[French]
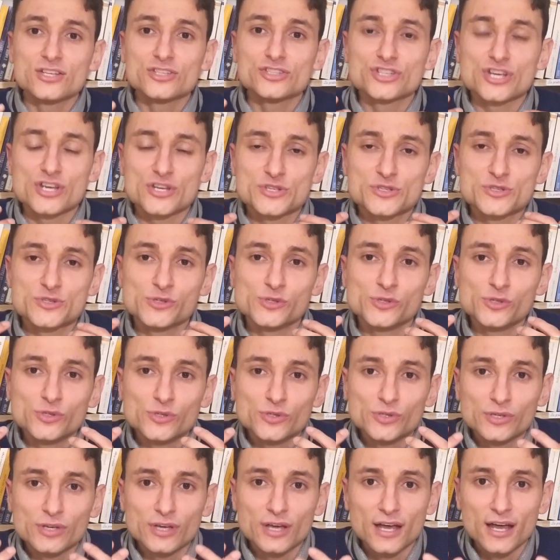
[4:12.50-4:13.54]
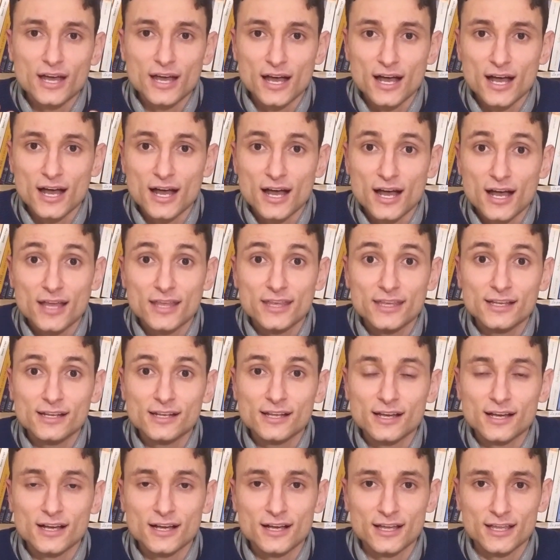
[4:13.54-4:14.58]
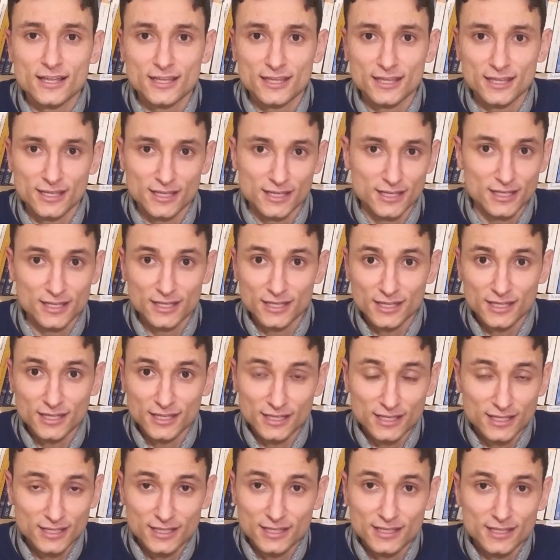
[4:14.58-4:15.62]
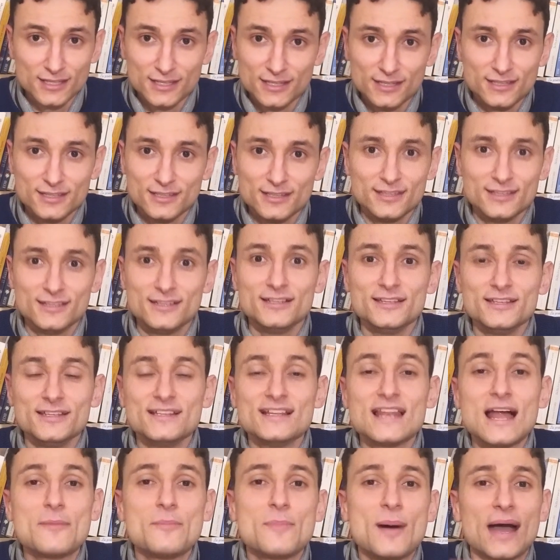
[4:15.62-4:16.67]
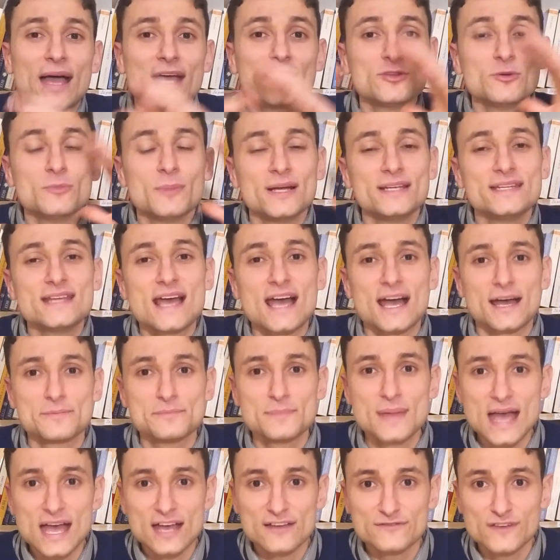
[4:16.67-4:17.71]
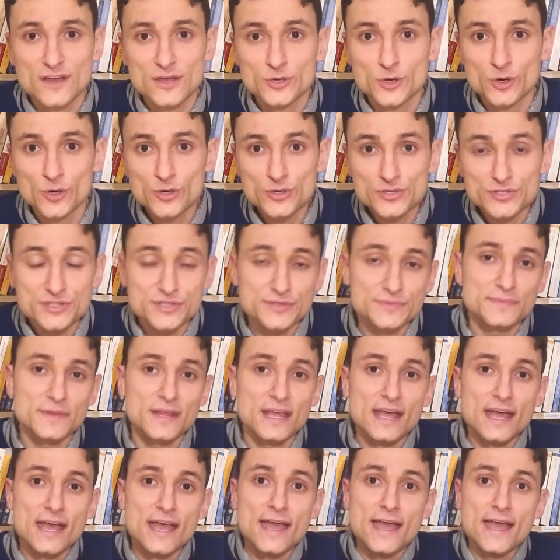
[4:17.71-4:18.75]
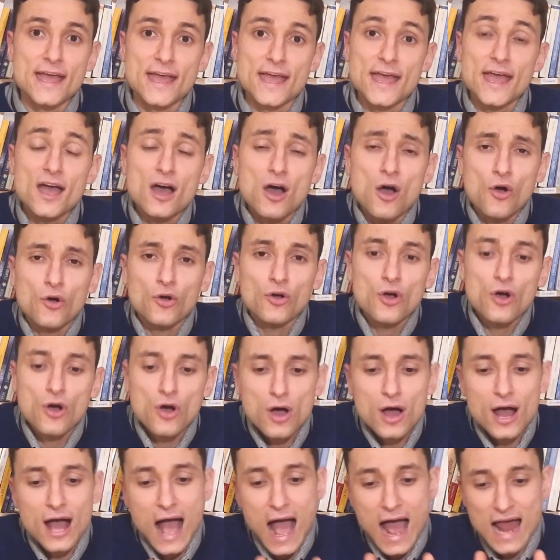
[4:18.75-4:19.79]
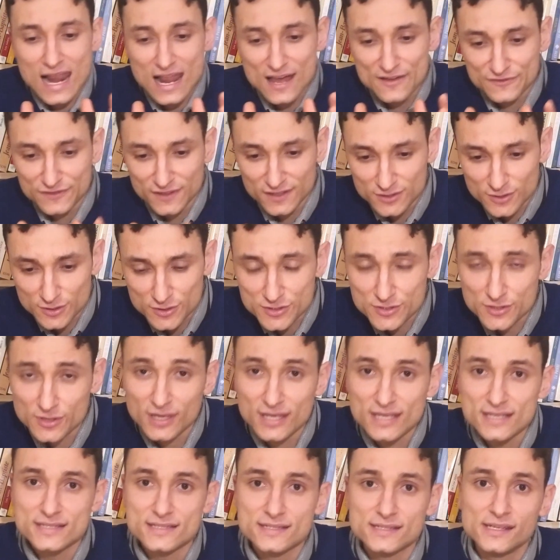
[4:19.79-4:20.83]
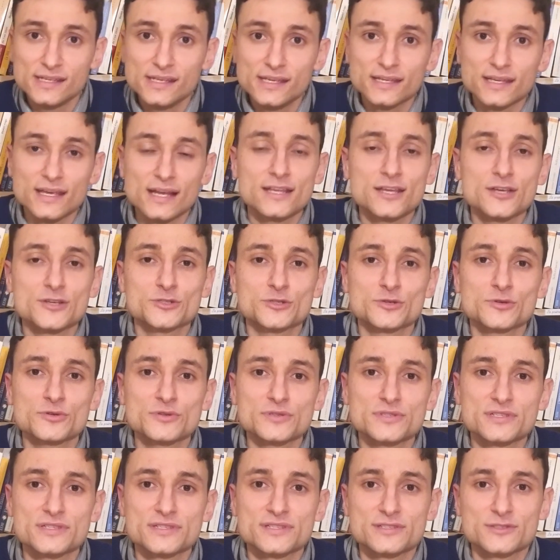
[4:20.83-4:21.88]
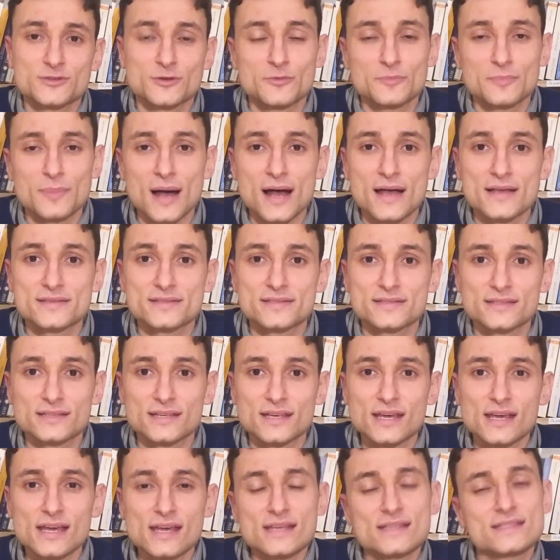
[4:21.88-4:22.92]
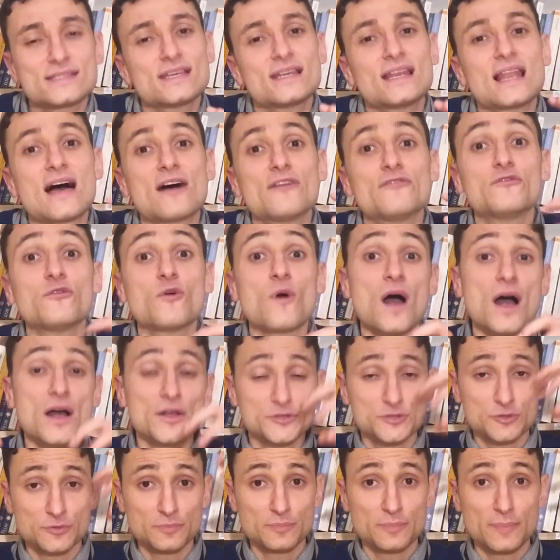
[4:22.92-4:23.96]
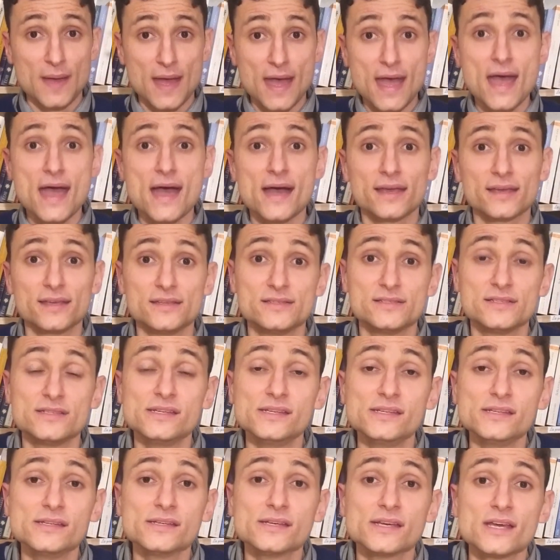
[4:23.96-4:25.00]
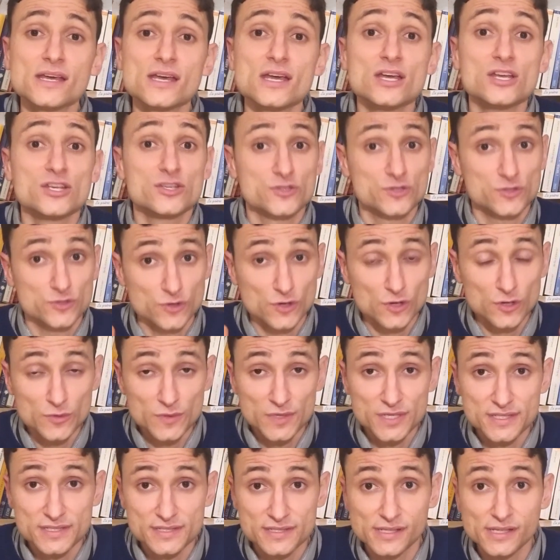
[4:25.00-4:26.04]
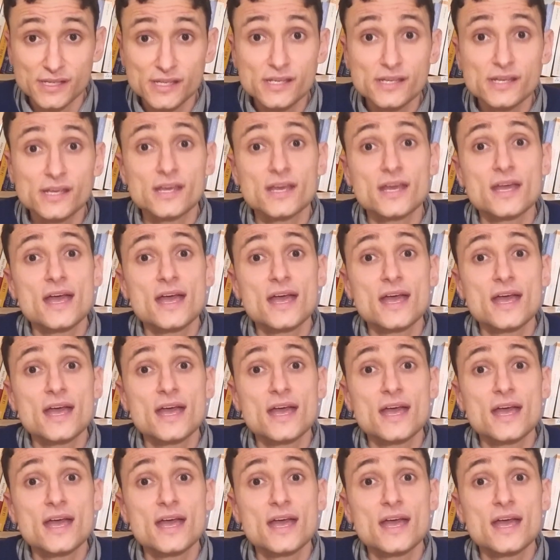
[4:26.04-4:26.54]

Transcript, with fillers: Jésus, euh, il apparaît de manière merveilleuse et encore à la fin de ce récit, quelque chose se passe. C'est la voix du Père qui dit, celui-ci